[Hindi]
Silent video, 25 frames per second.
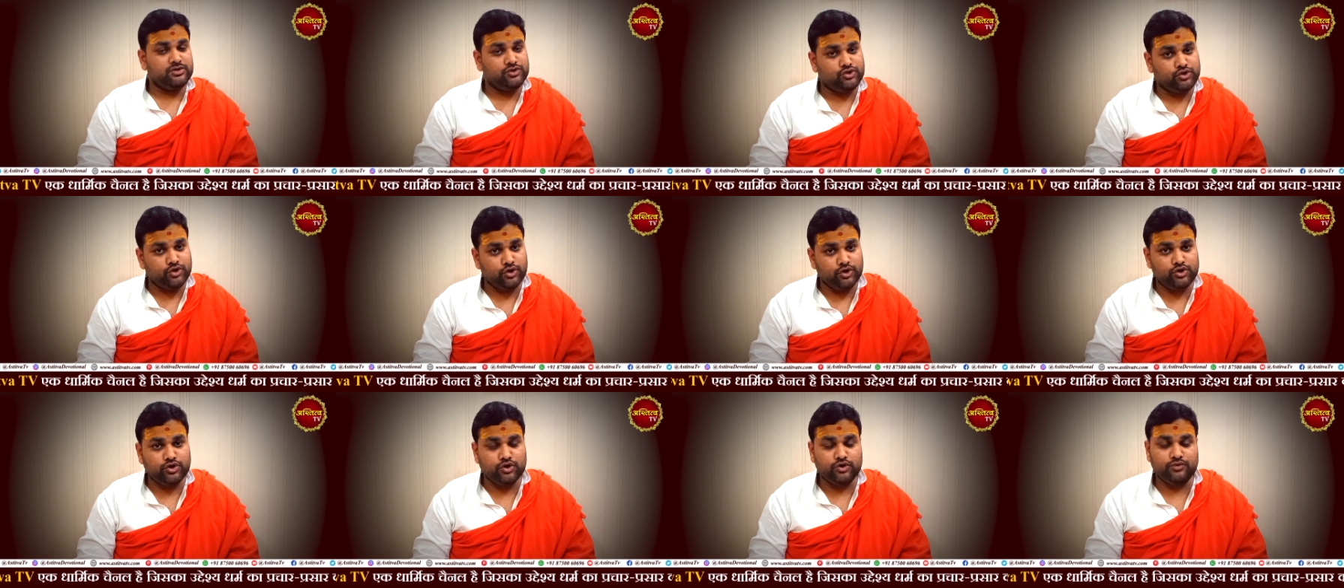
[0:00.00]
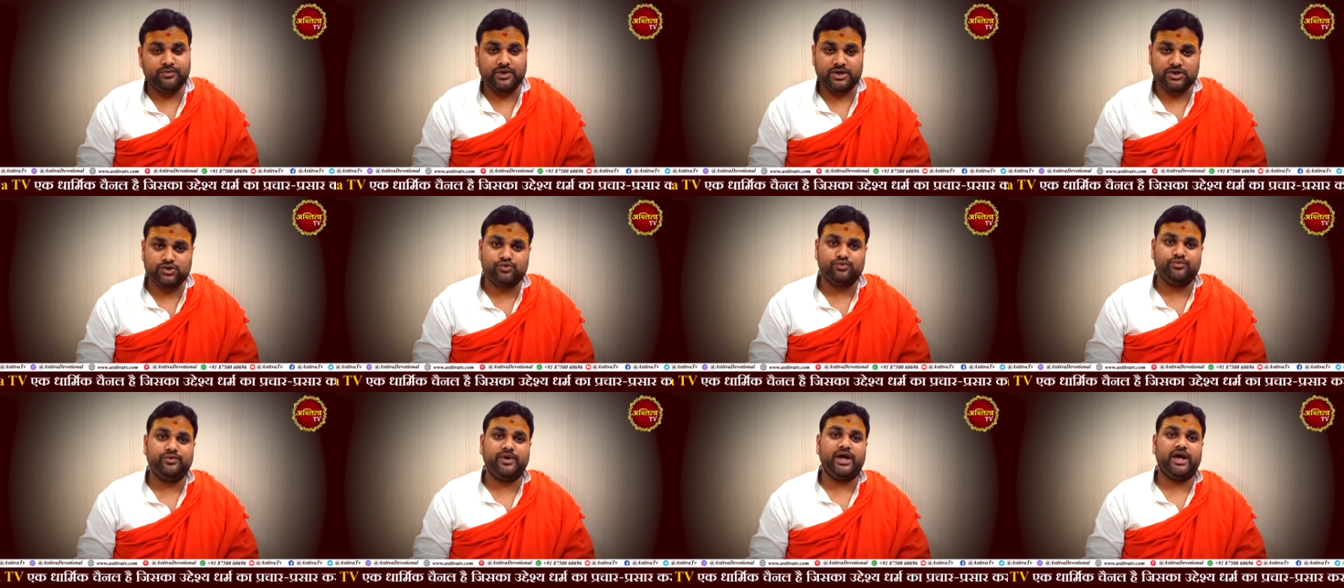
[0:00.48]
जो जो
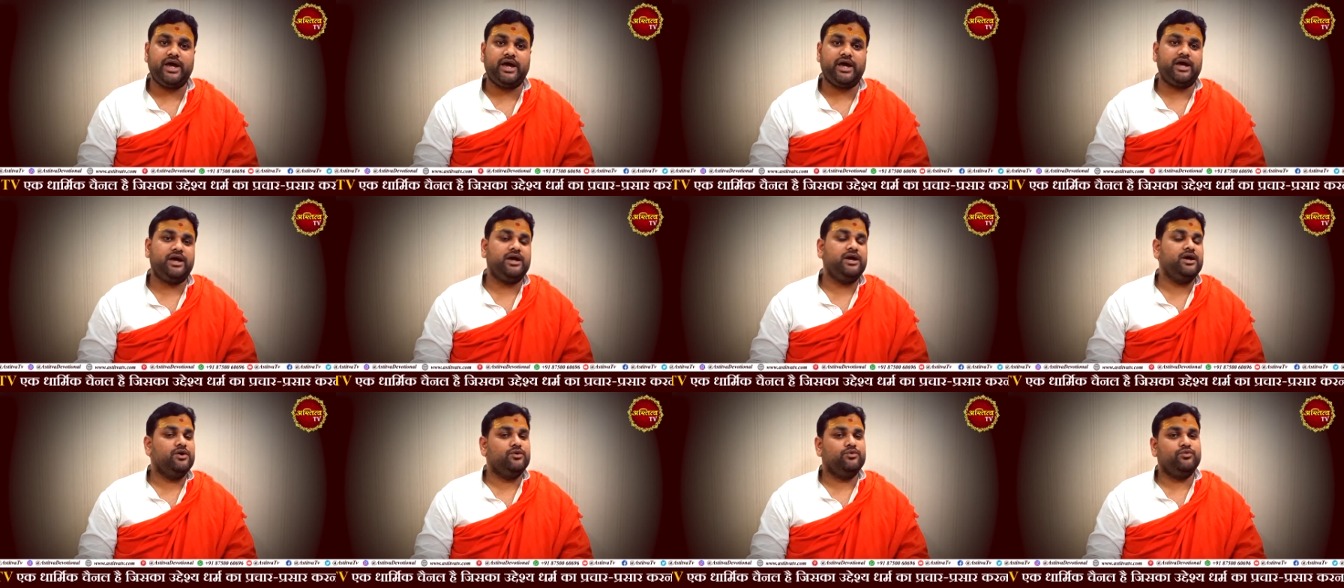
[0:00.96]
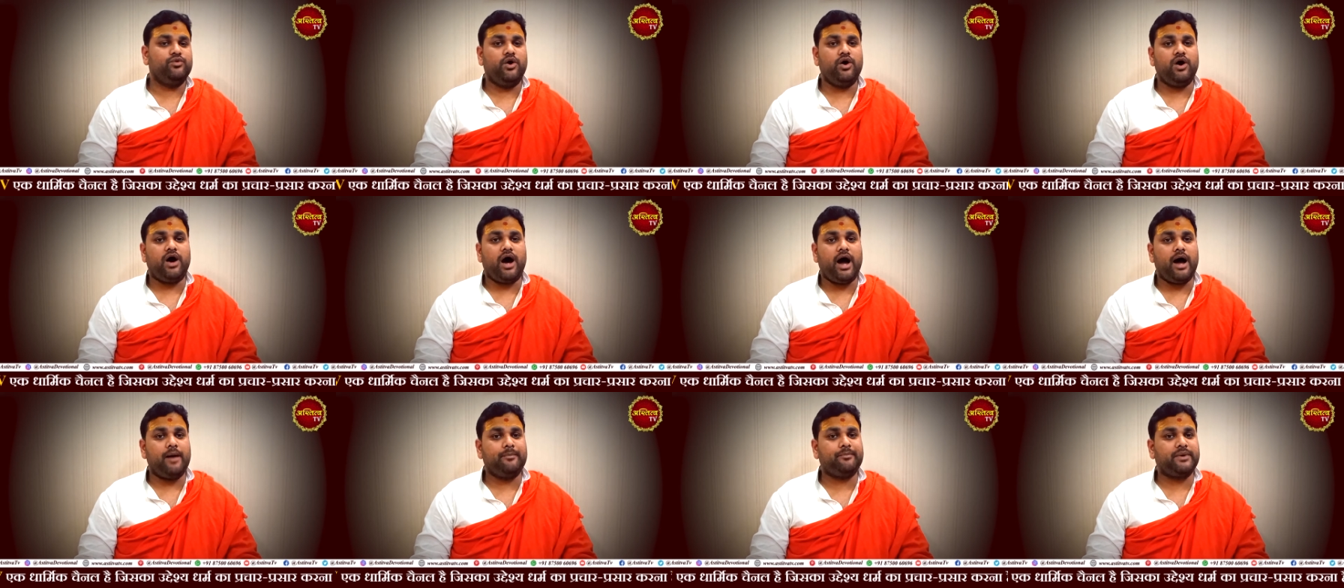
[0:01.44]
वस्तुएं हैं वो
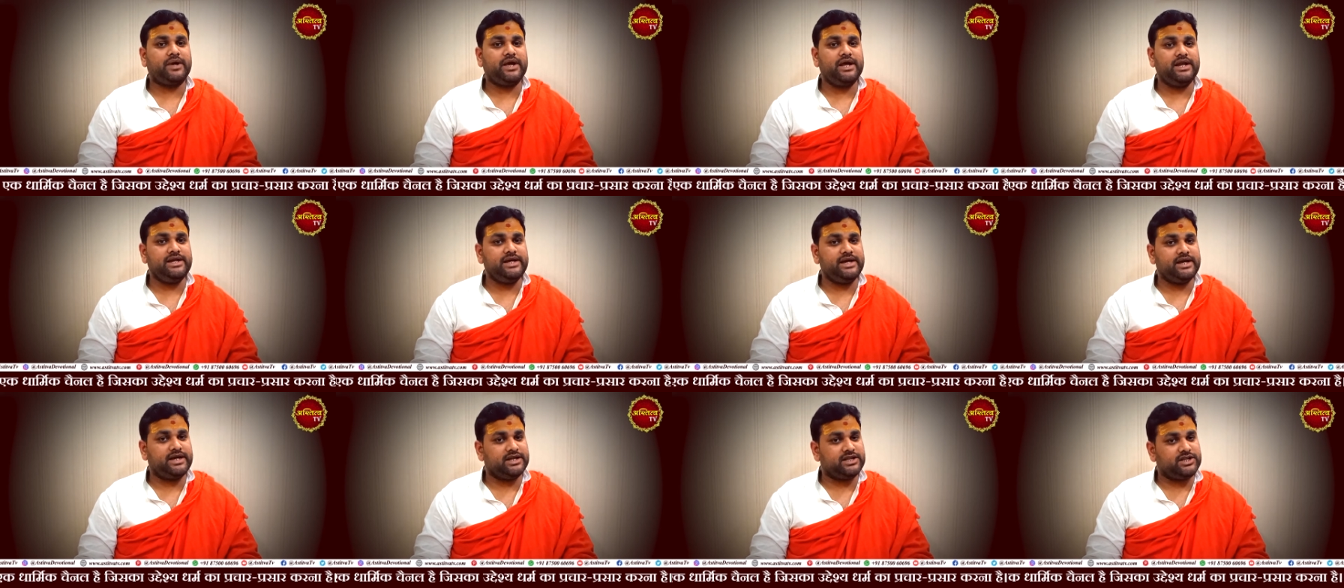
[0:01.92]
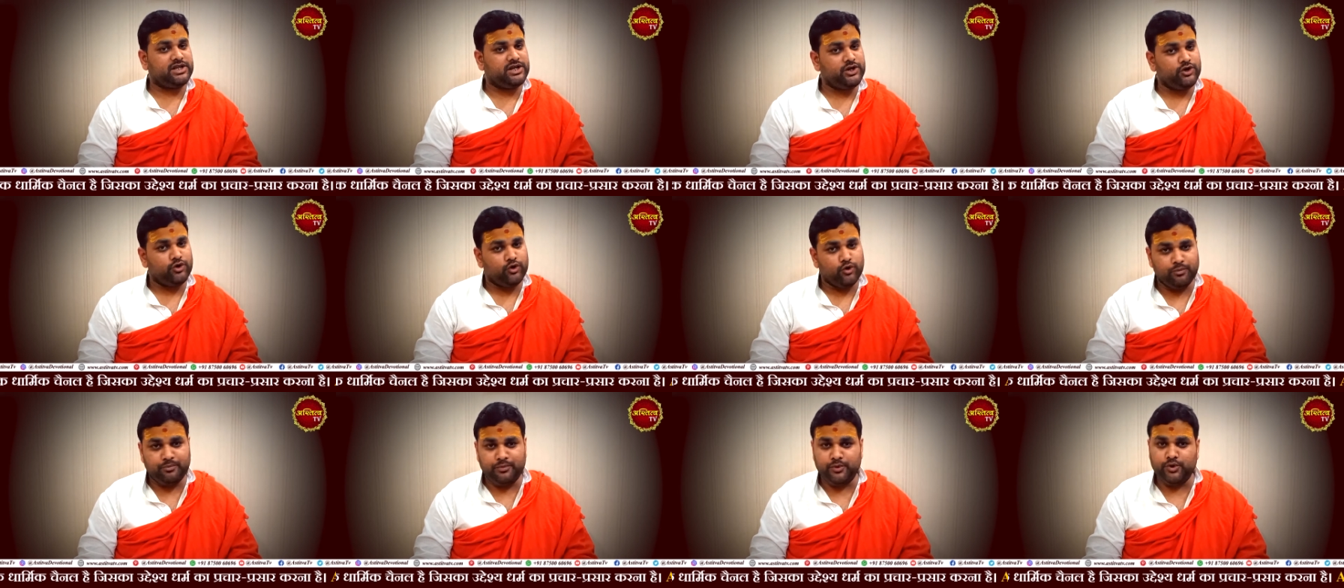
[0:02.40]
आपके लिए कितनी
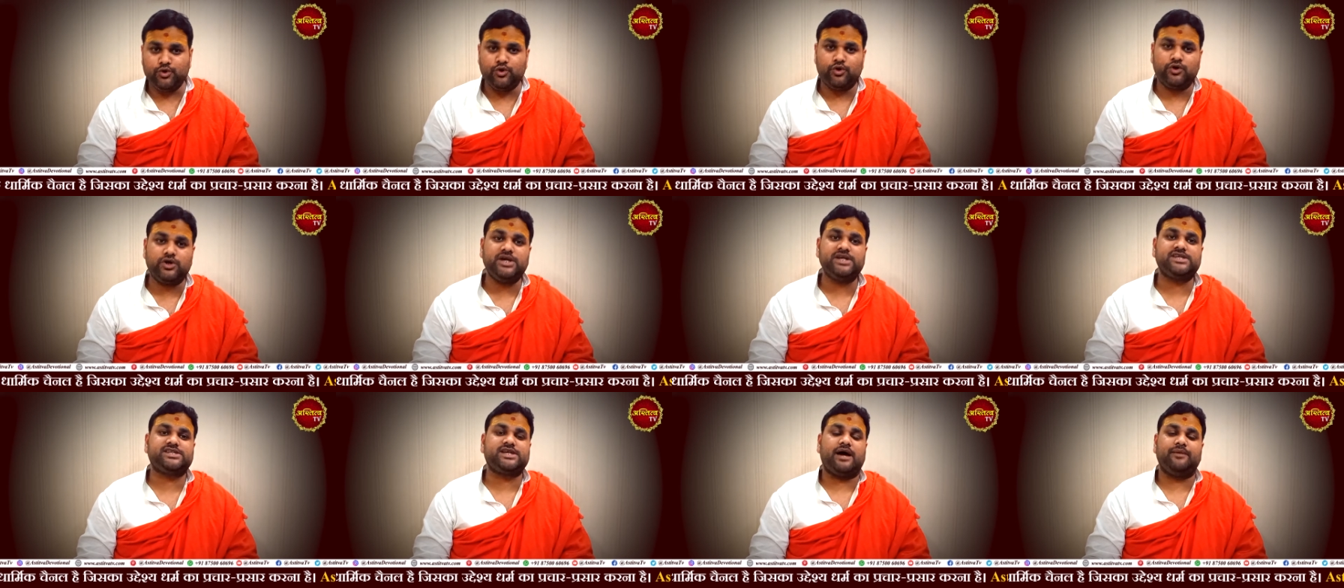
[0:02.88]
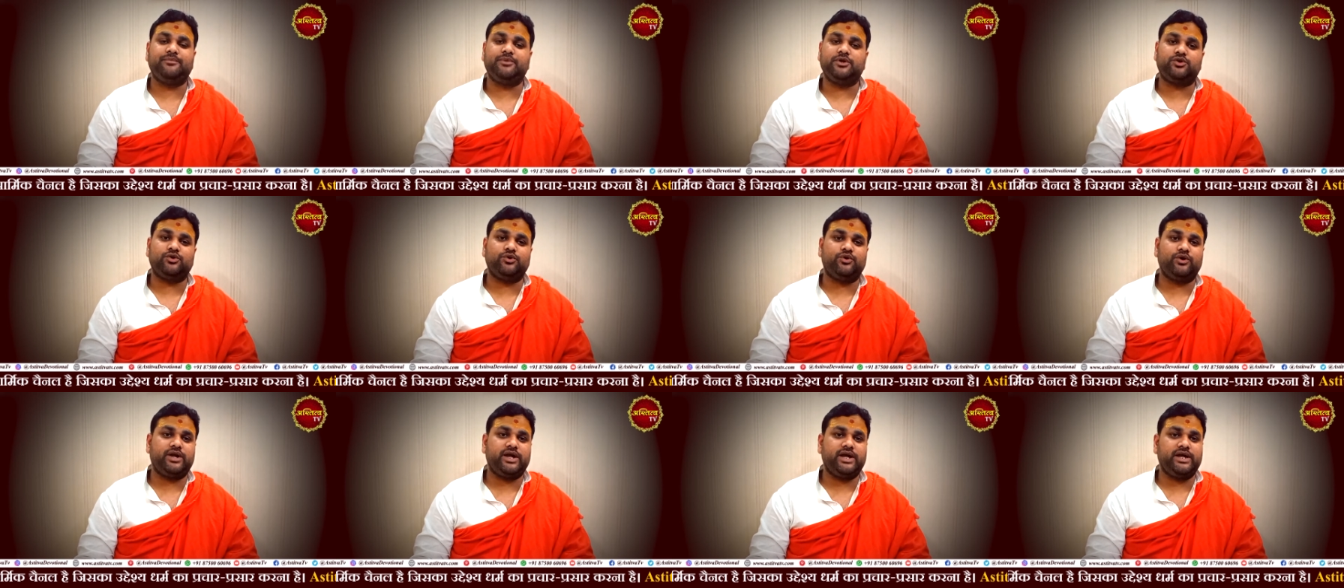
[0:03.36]
उपयोगी
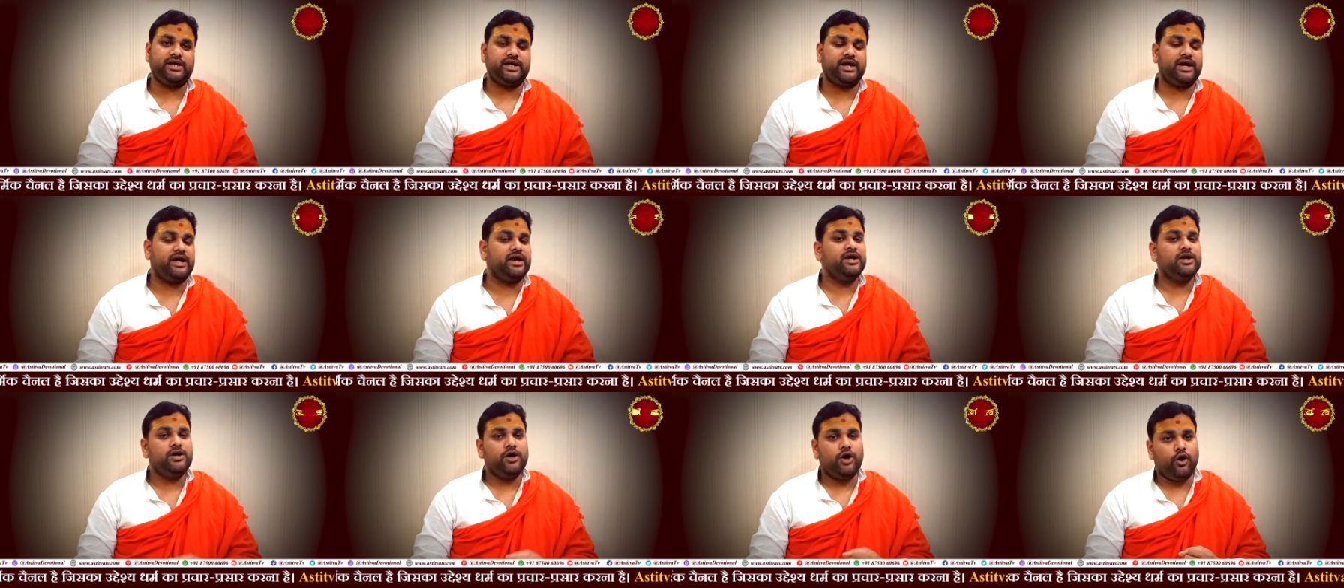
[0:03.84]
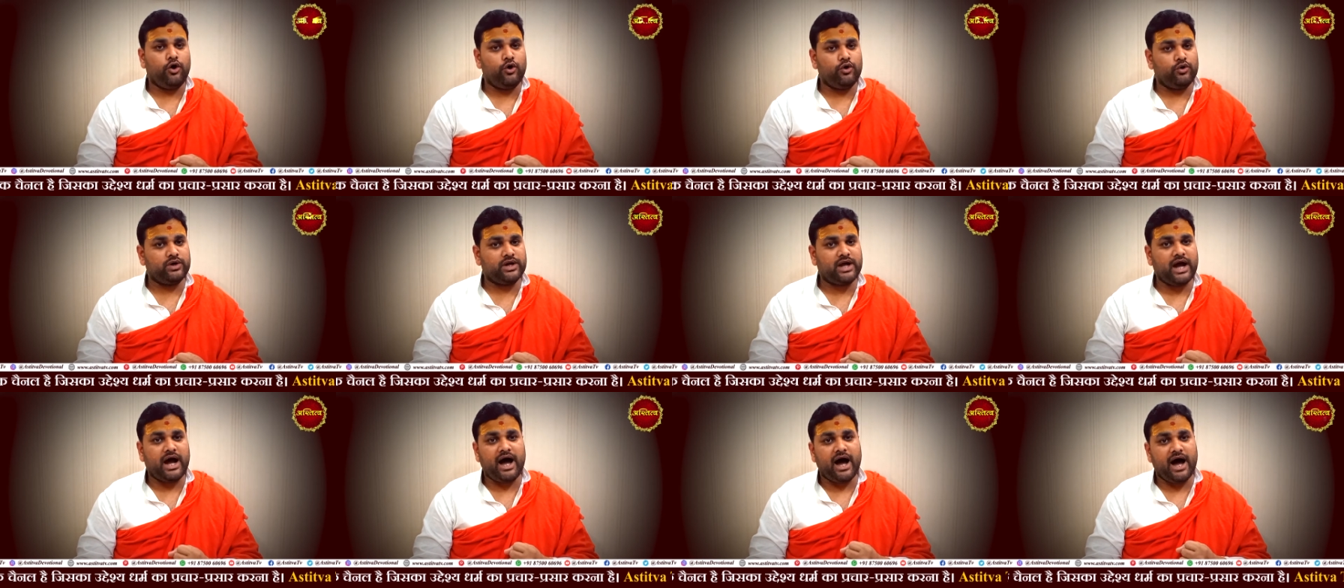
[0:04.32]
साबित हो रही हैं और
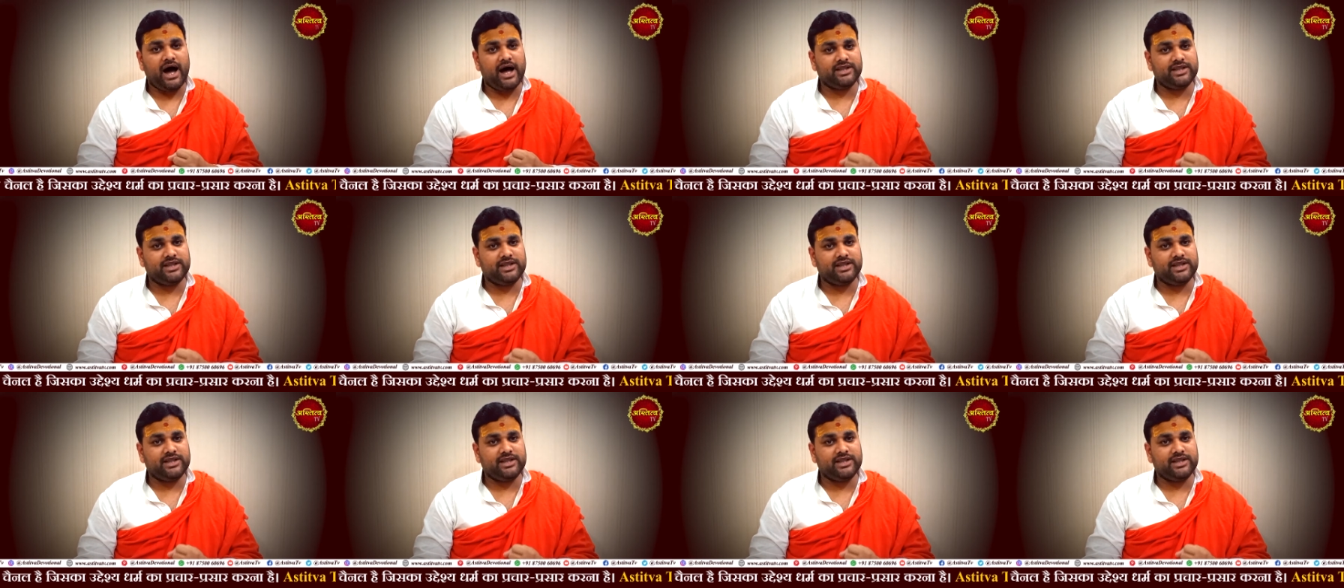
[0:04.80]
उनका